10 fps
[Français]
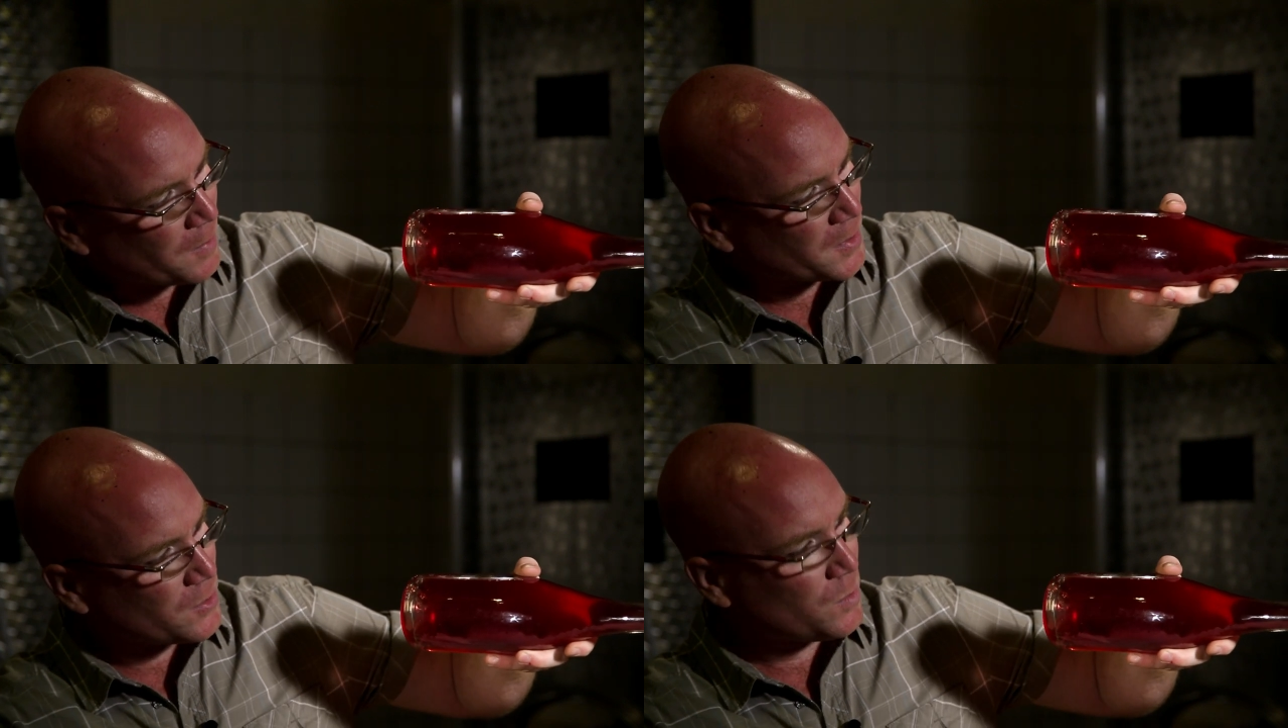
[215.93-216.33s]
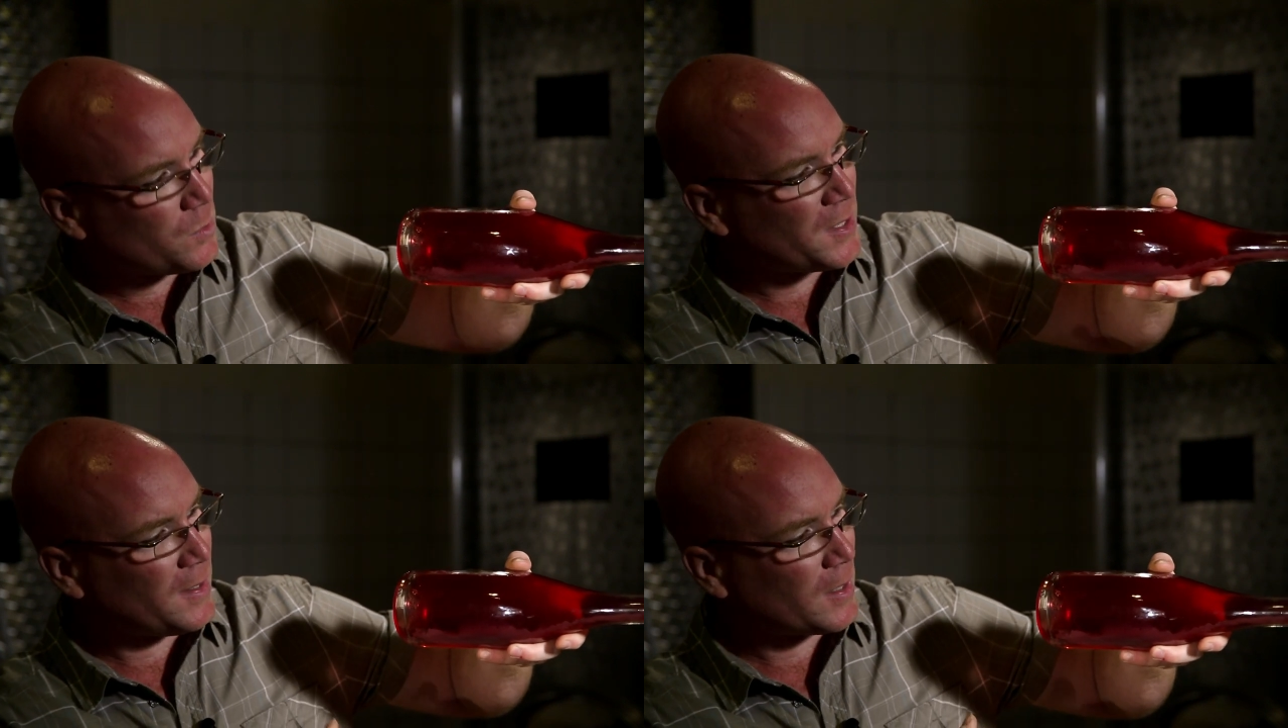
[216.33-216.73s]
la prise de
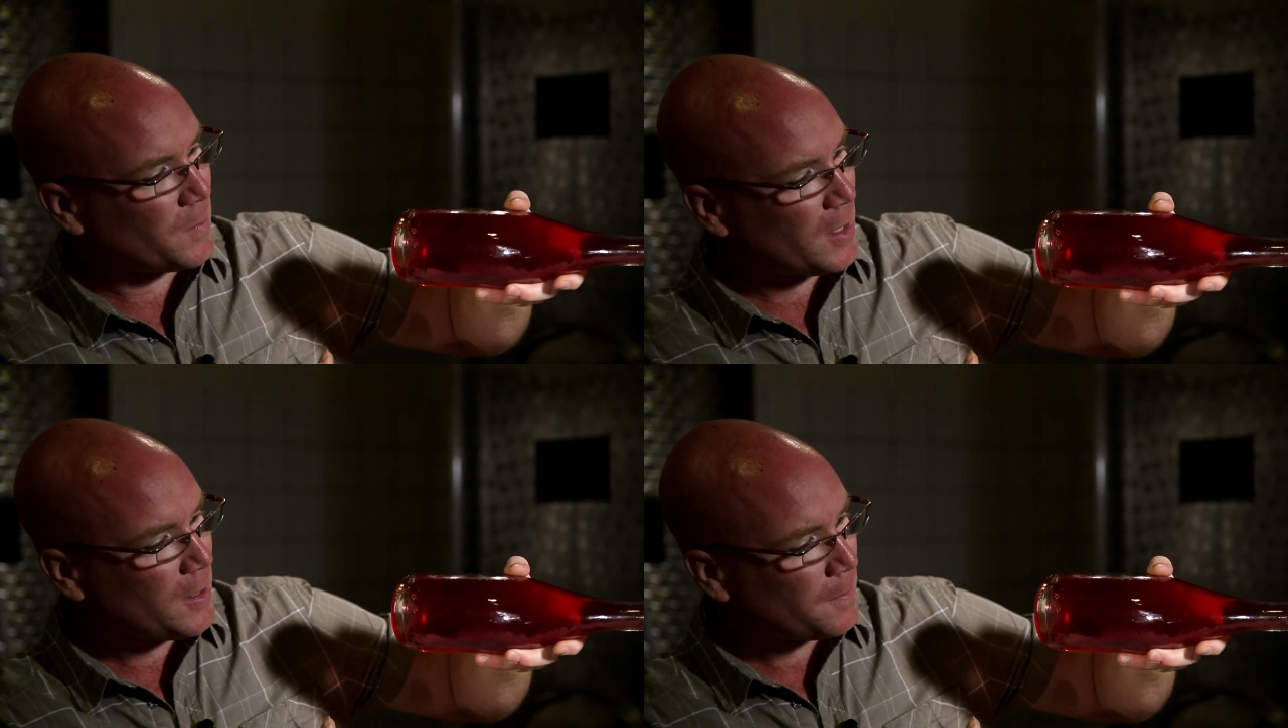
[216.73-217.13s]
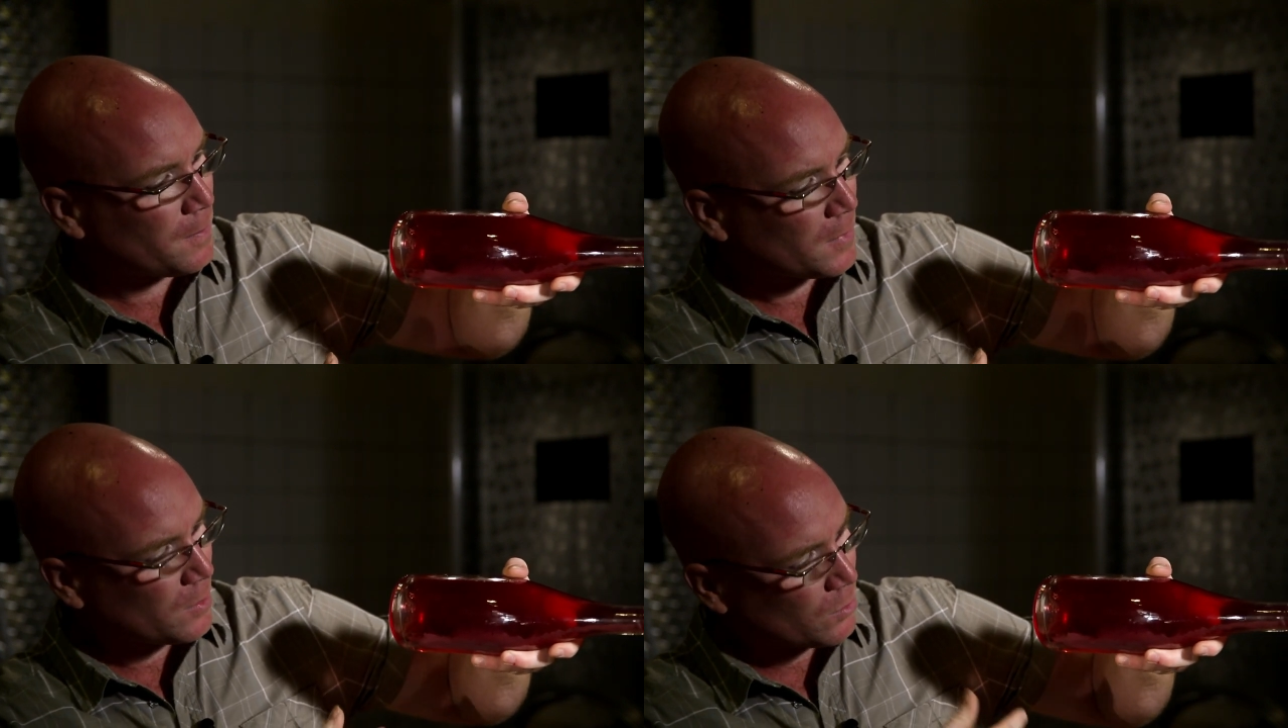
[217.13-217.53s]
mousse est terminée,
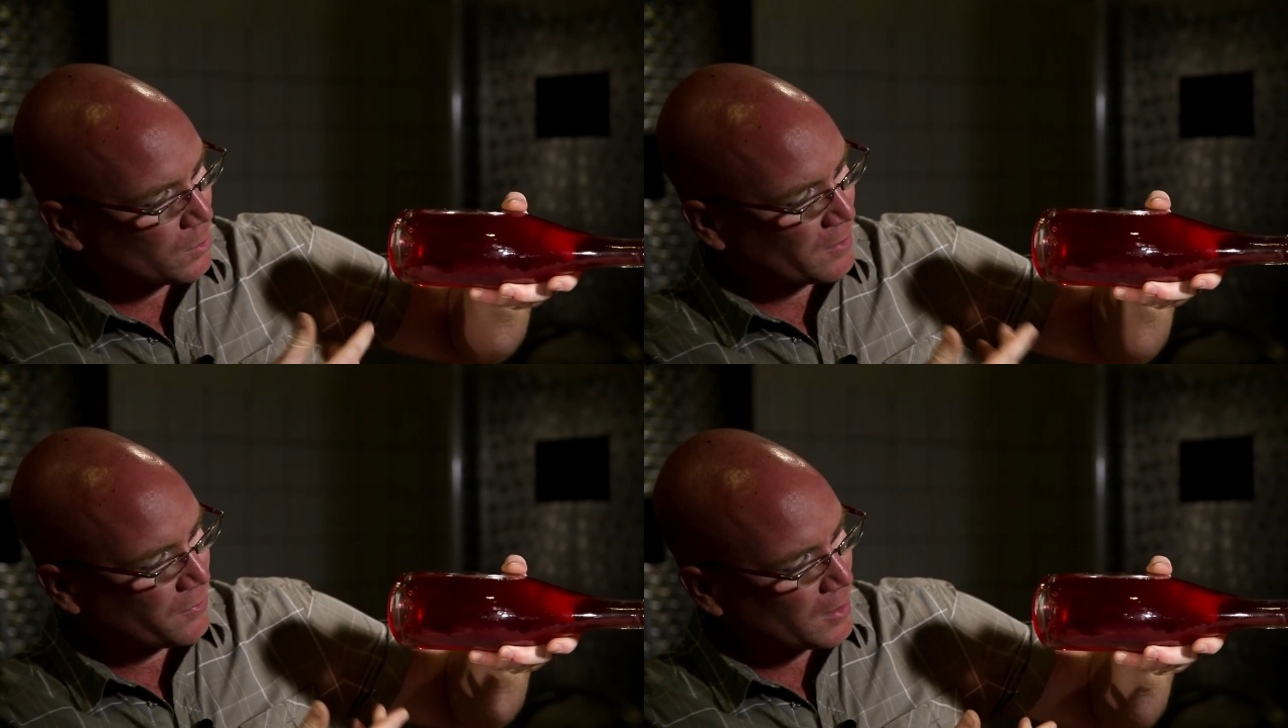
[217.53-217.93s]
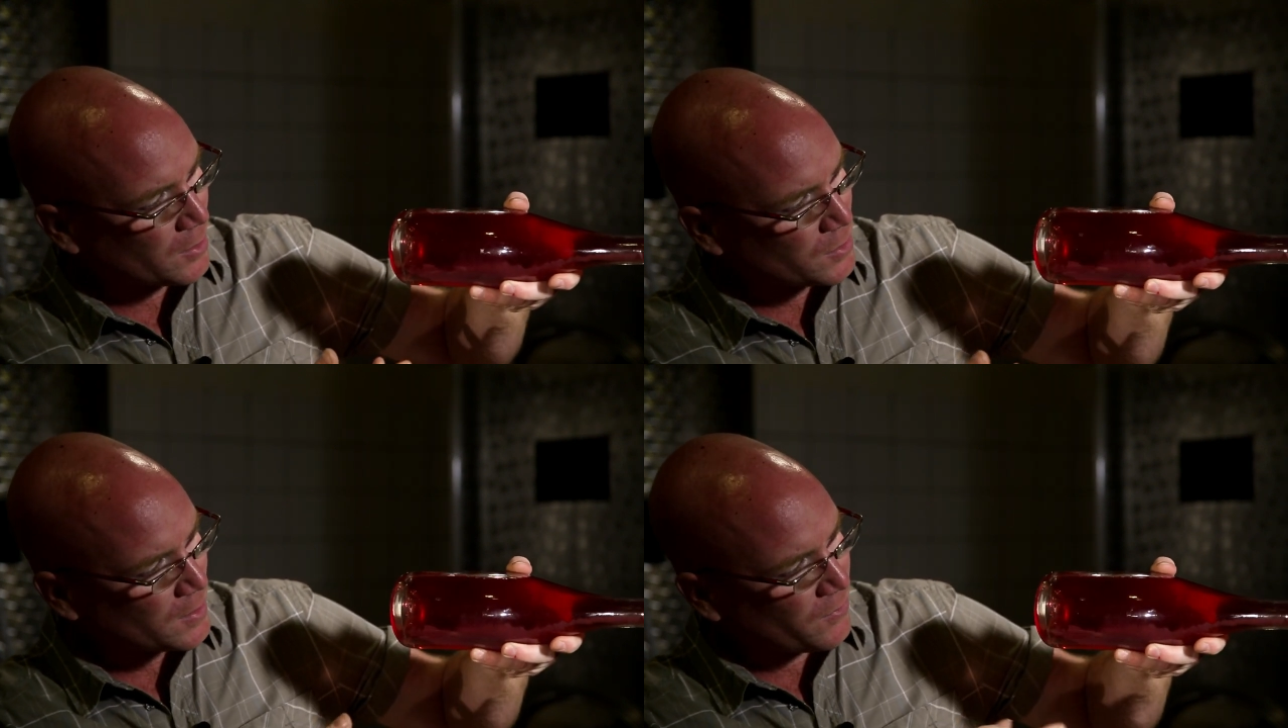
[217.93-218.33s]
donc la,
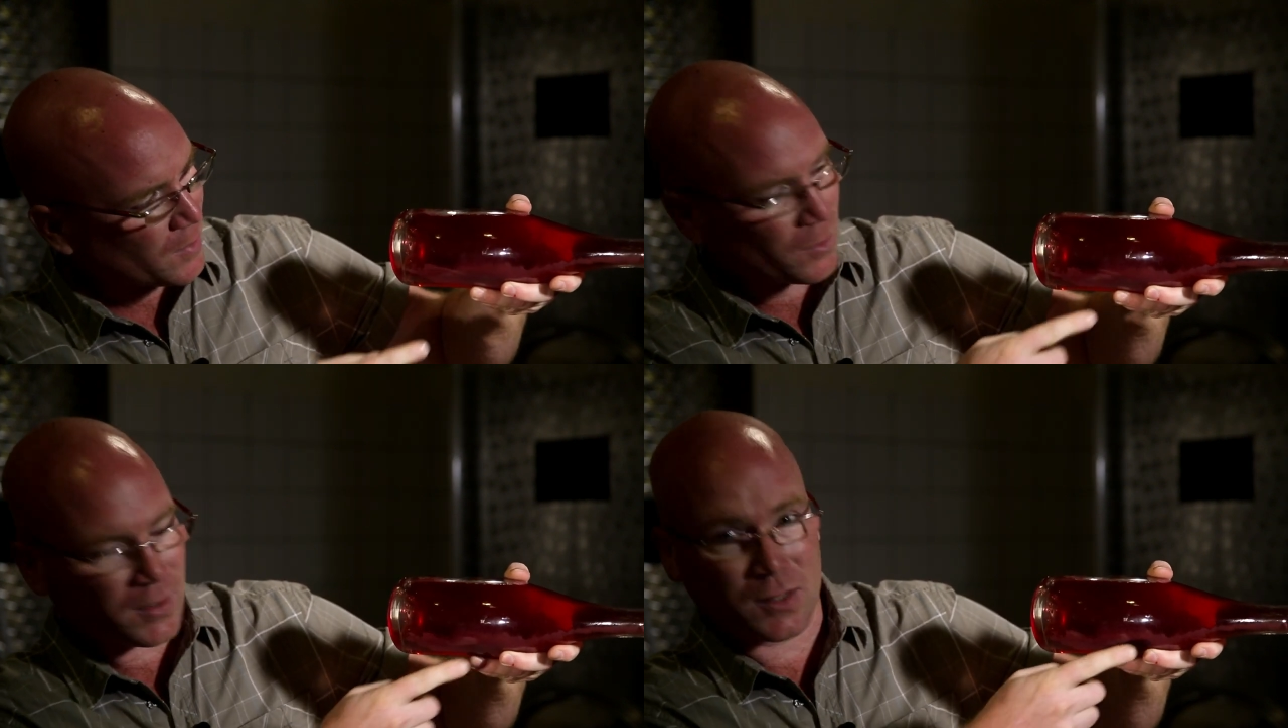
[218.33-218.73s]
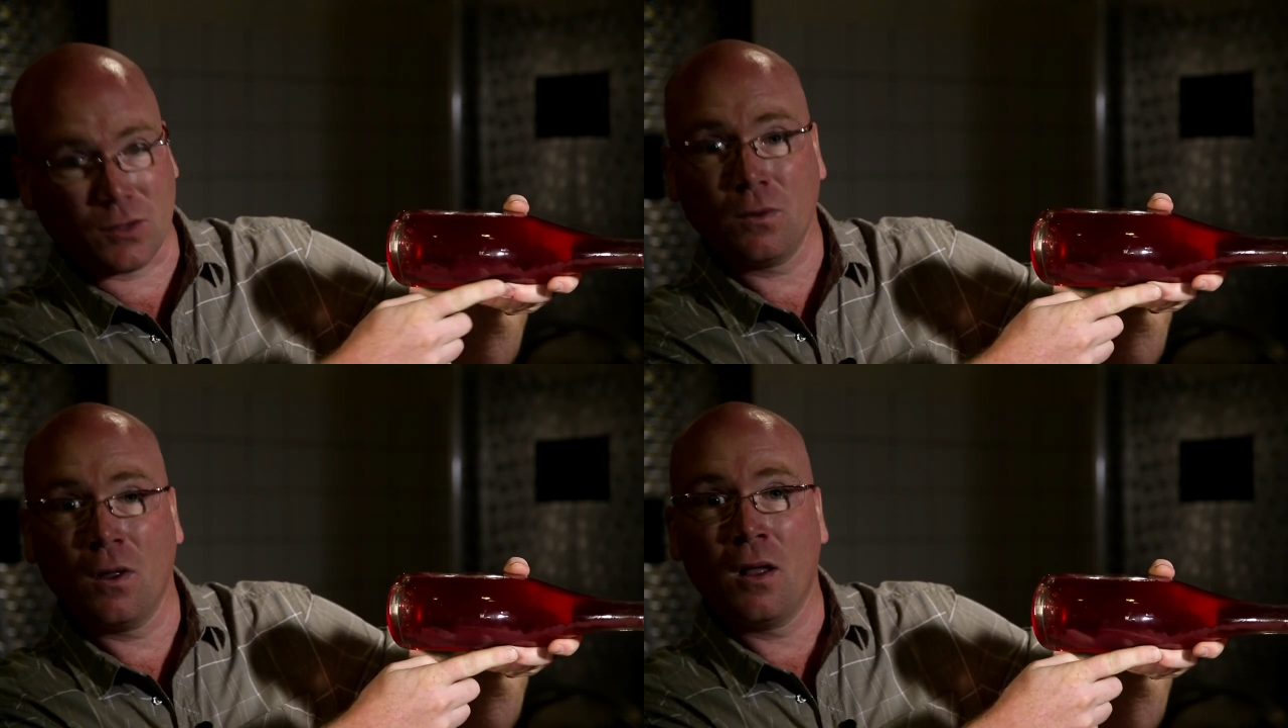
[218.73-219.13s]
deuxième
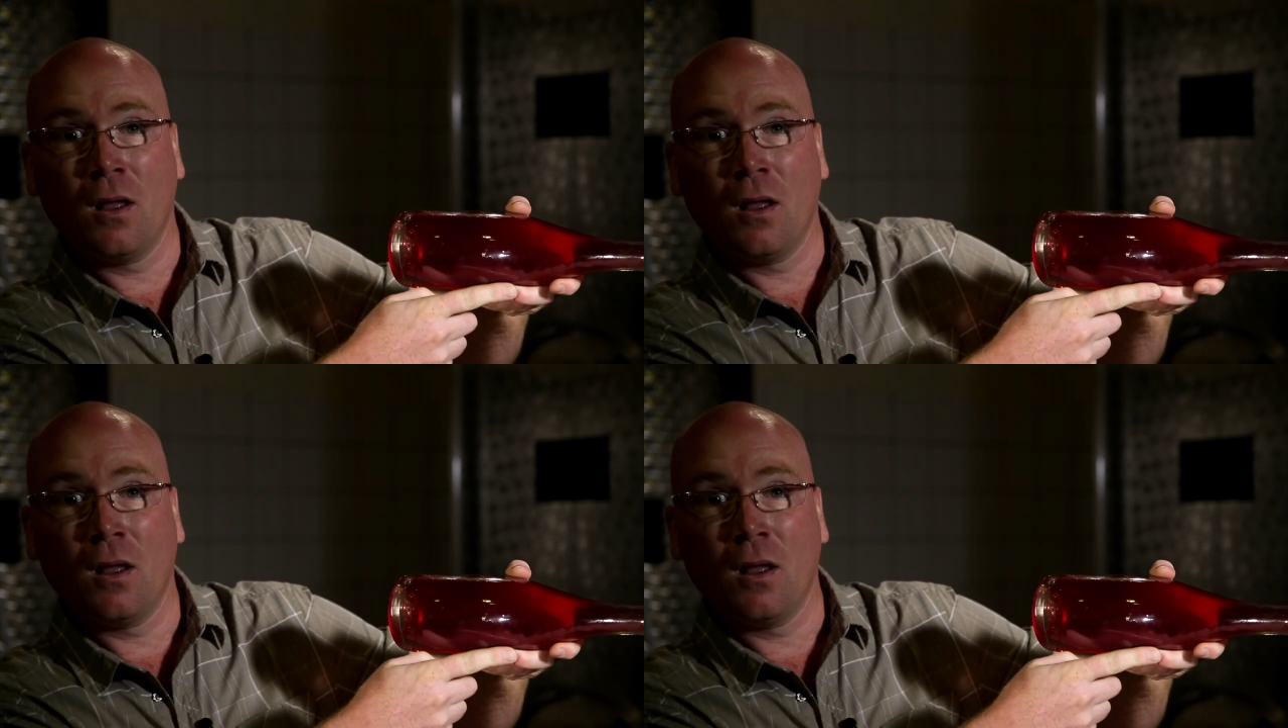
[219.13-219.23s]
fermentation,